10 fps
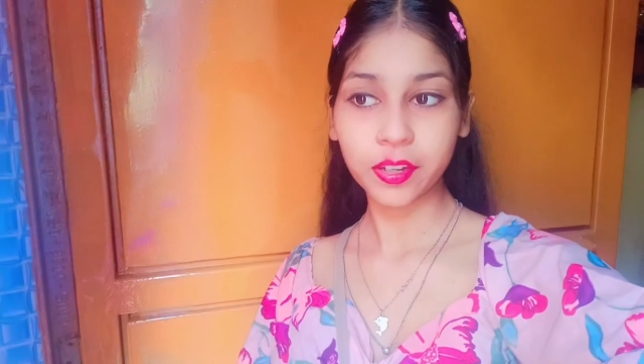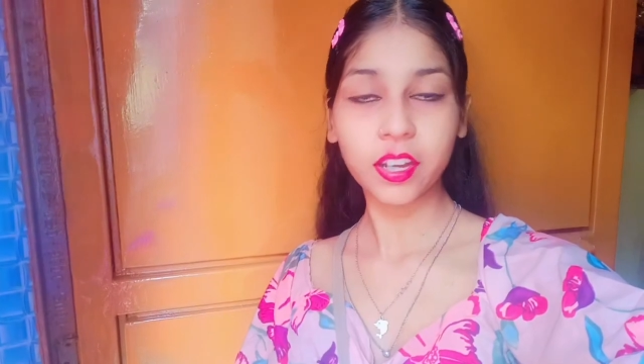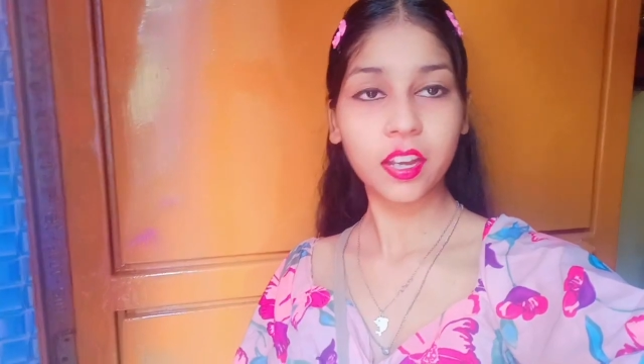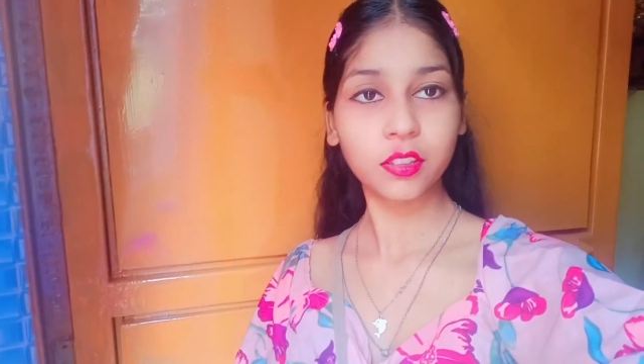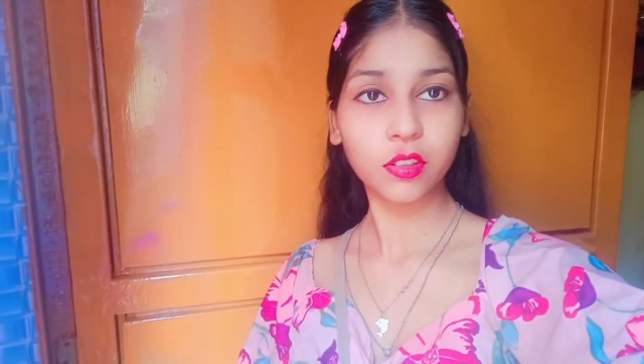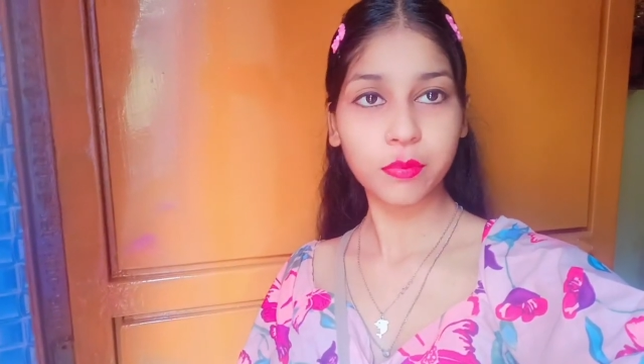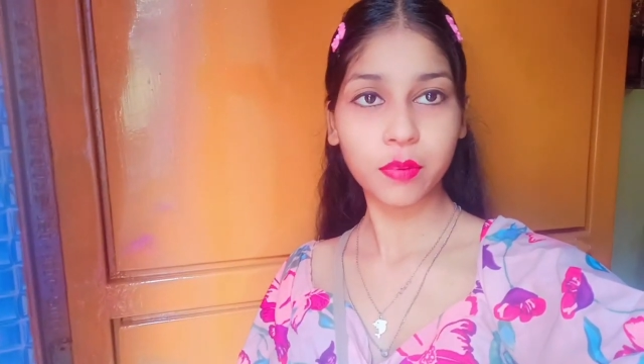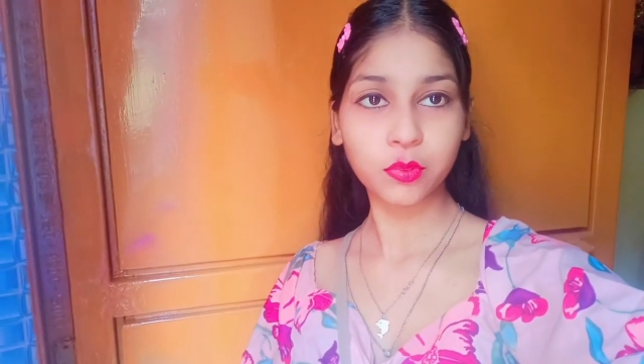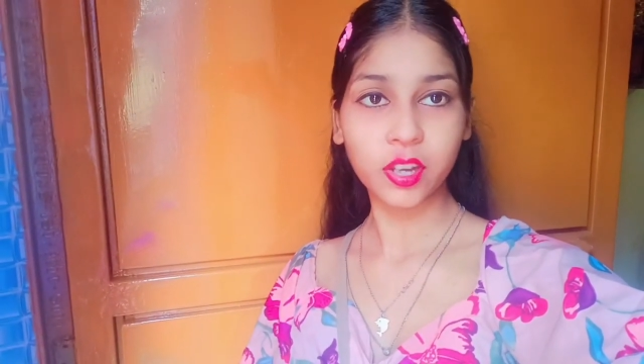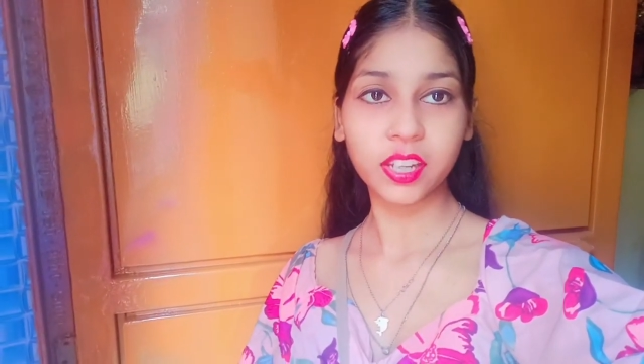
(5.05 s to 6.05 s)
पड़ा है तो अभी
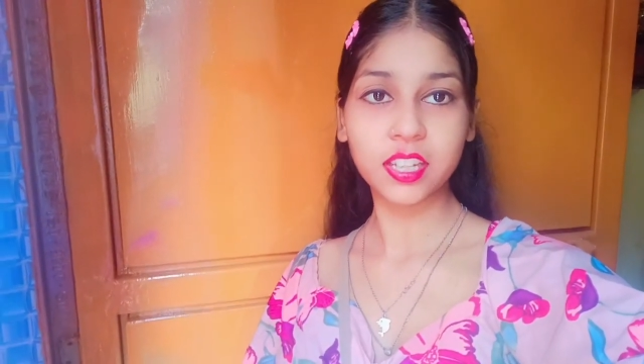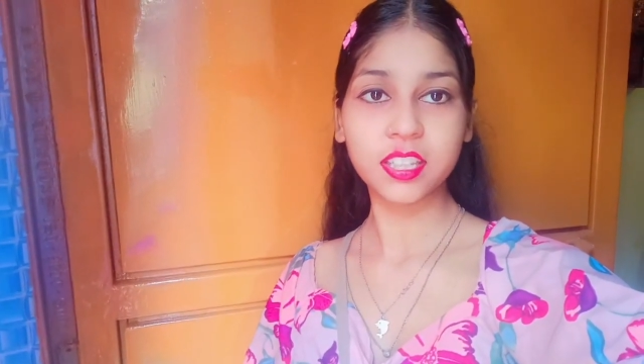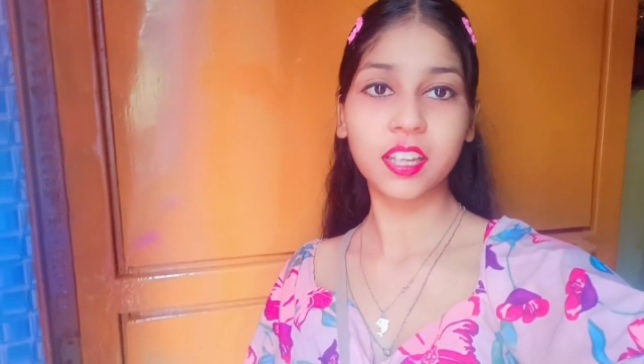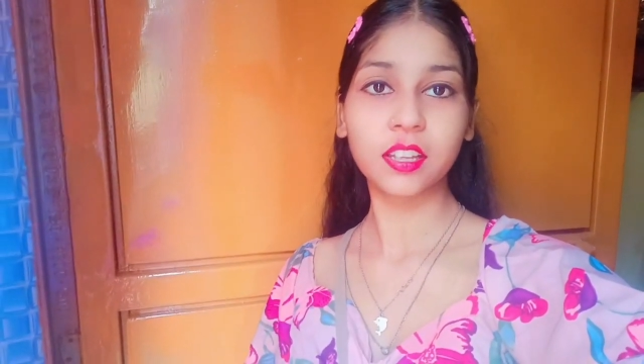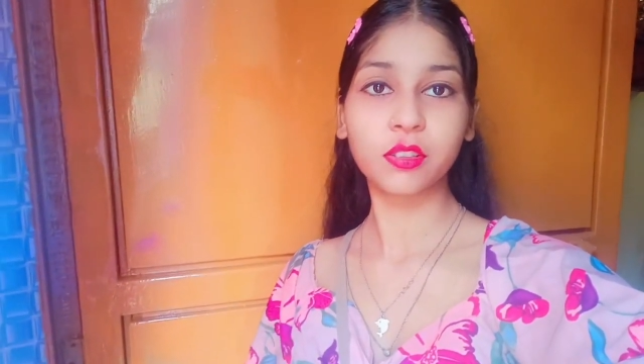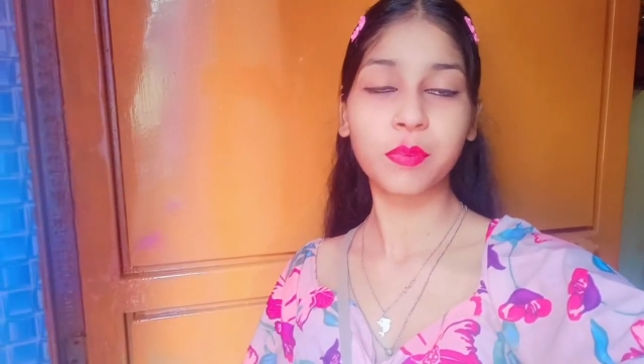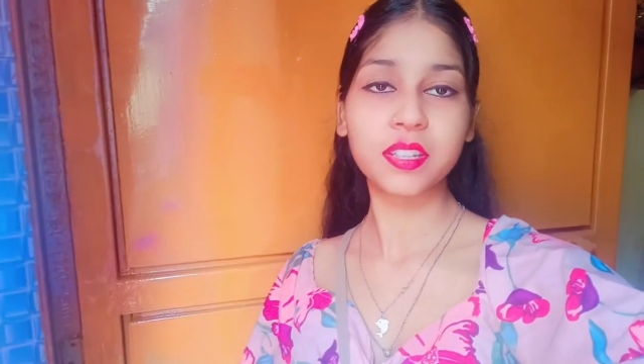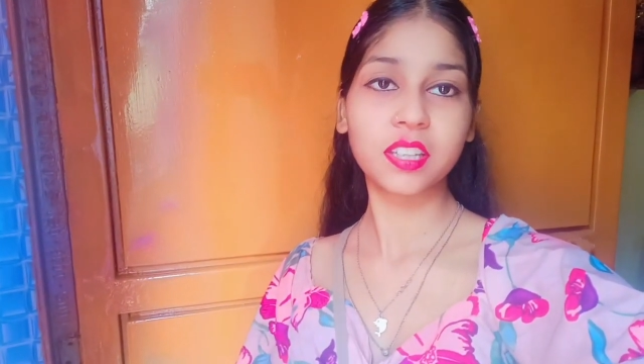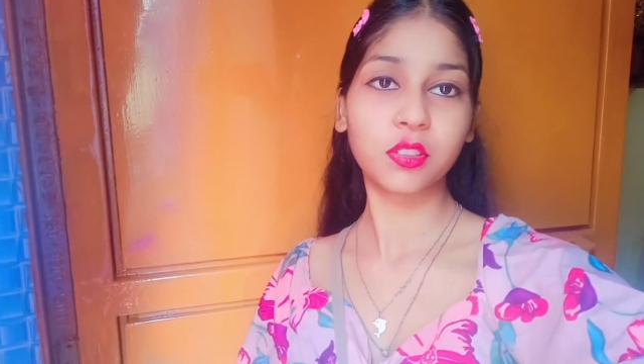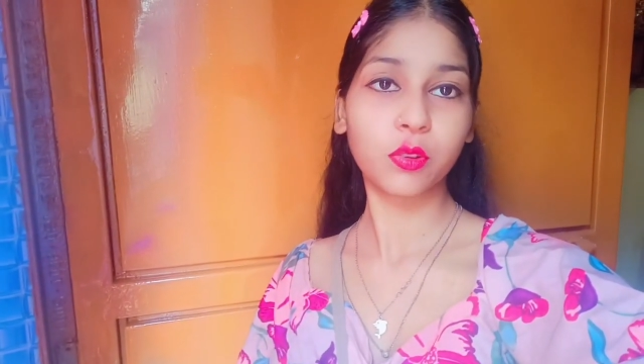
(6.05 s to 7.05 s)
हम द्वारिका जाएंगे तो
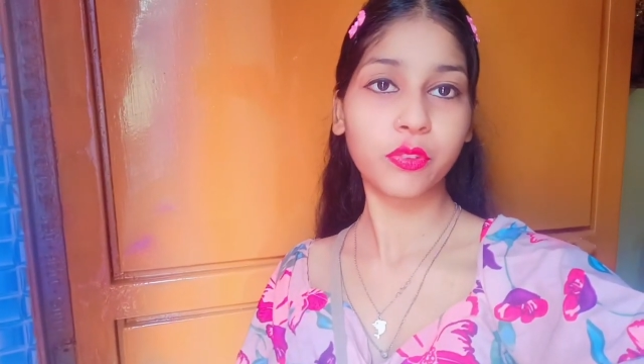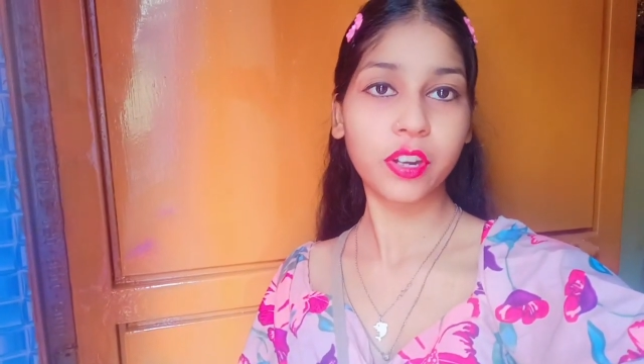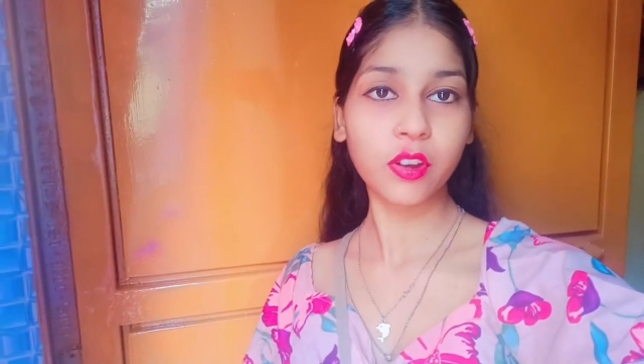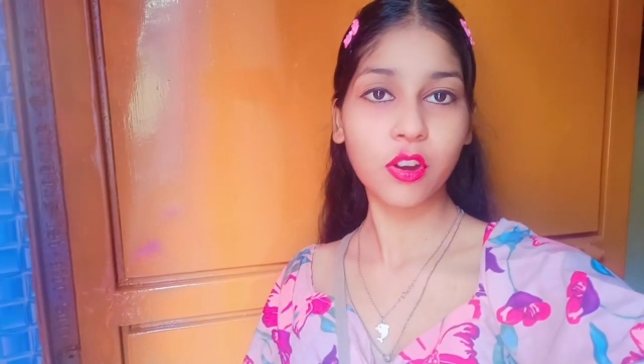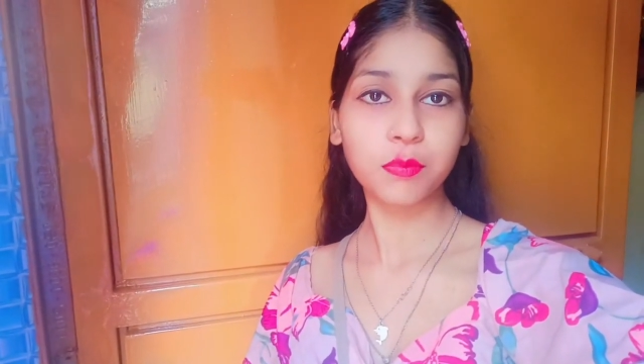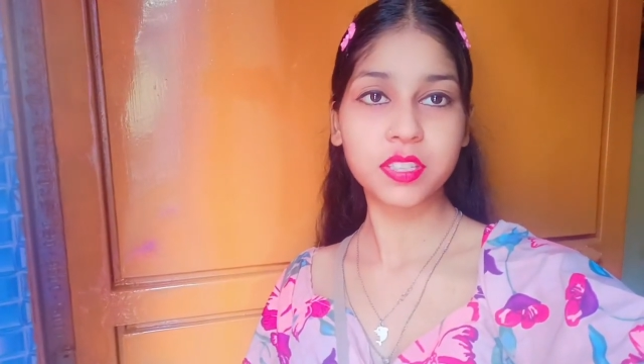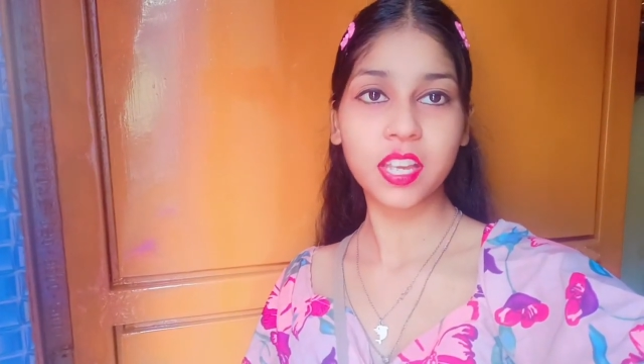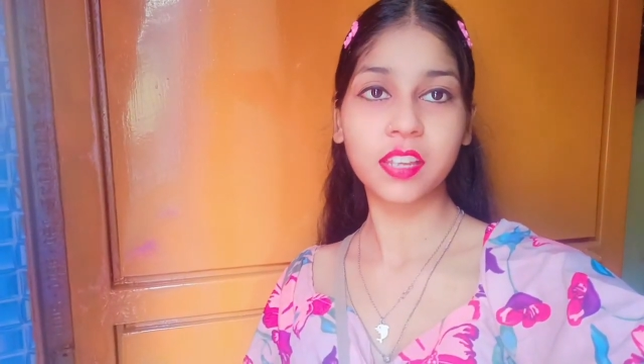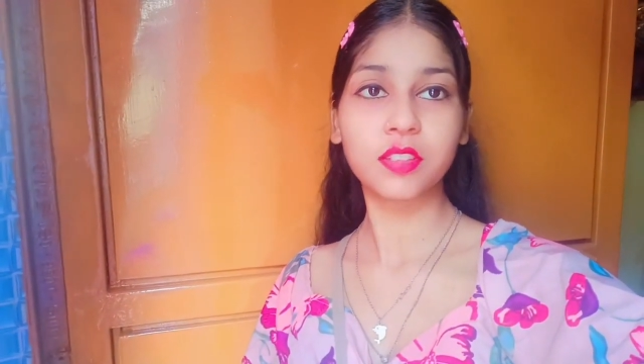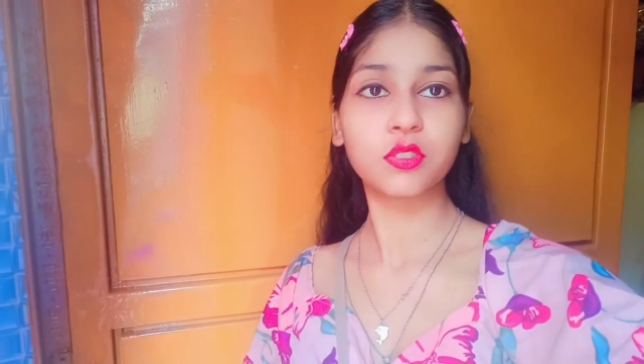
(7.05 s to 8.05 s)
मेरे साथ दो फ्रेंड और भी
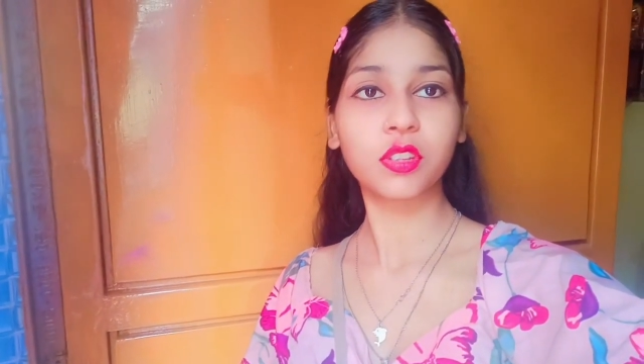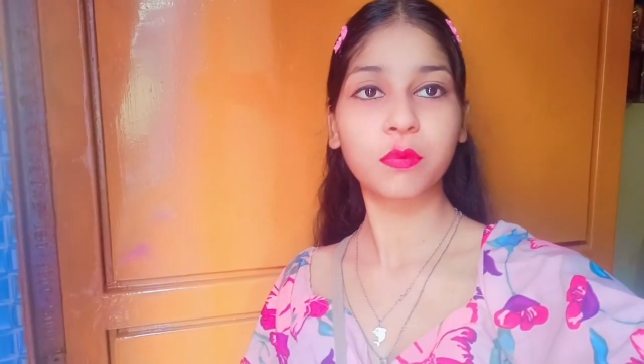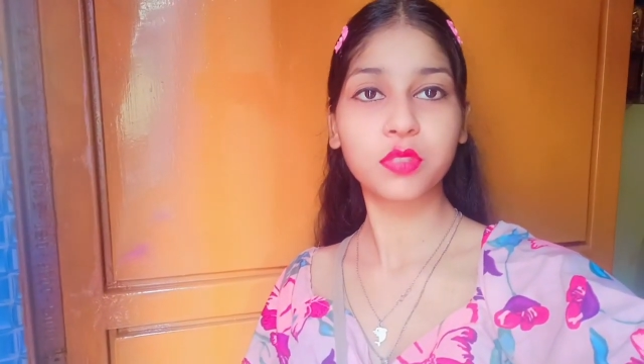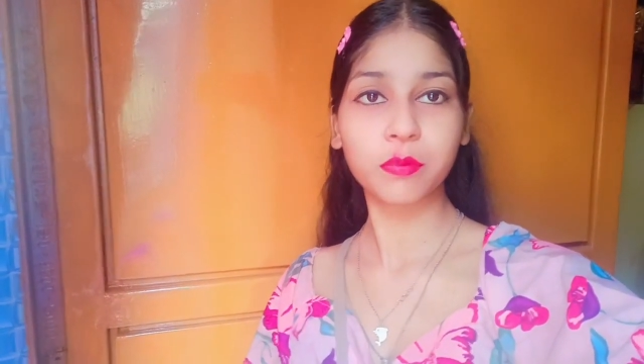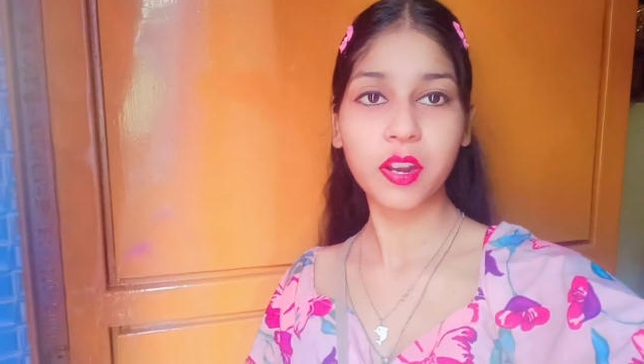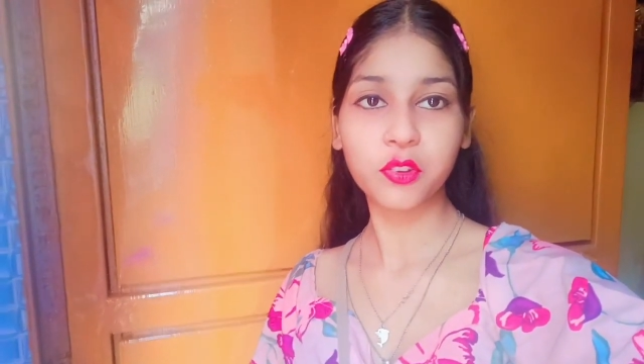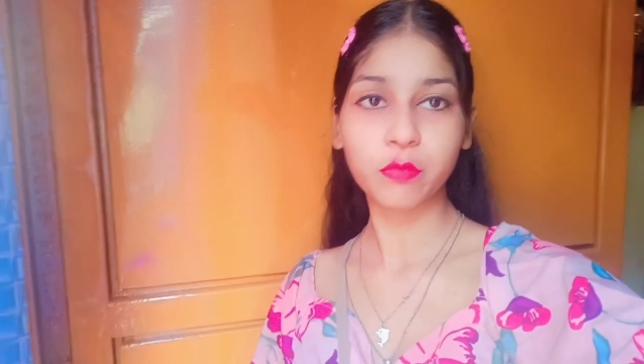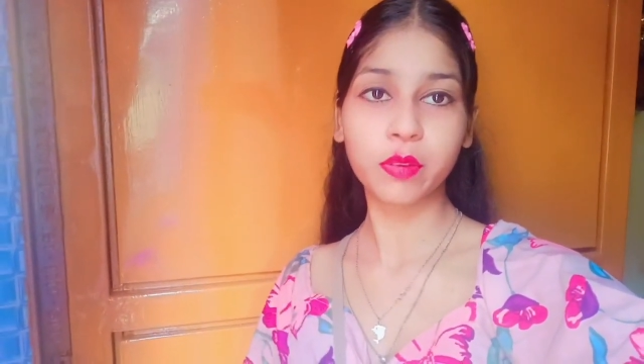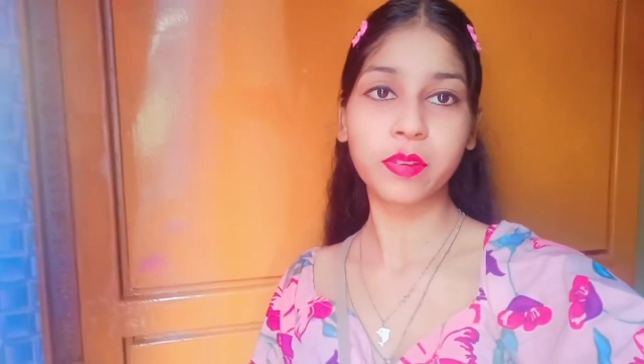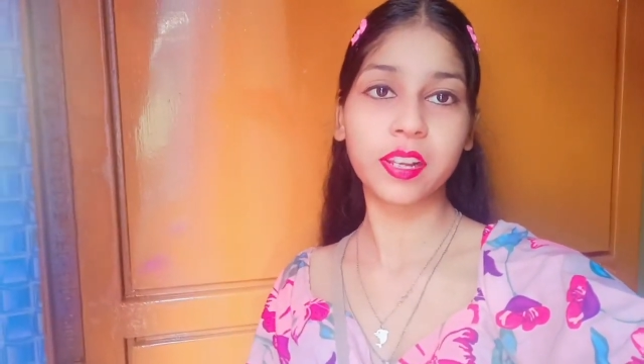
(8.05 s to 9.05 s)
जाएगी जो कि मुझे मेट्रो
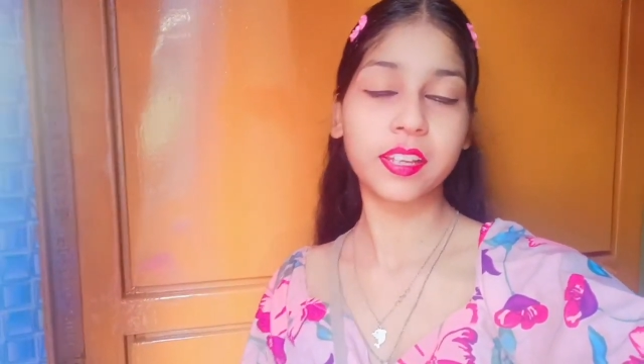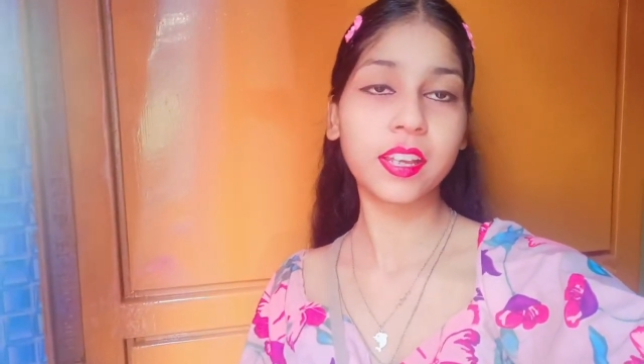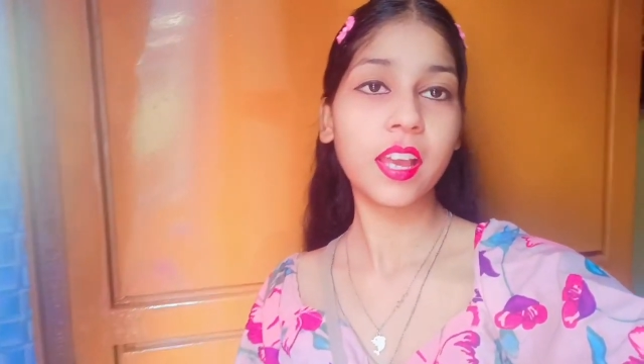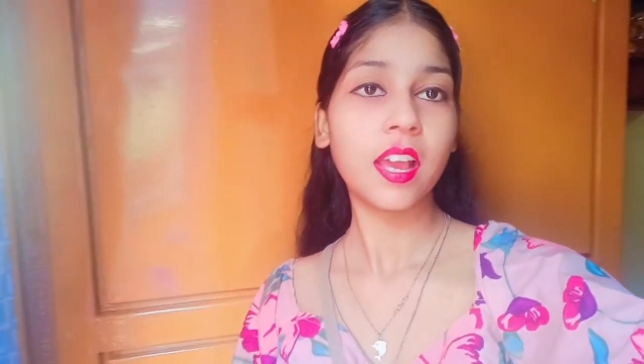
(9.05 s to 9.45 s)
पे मिलेगी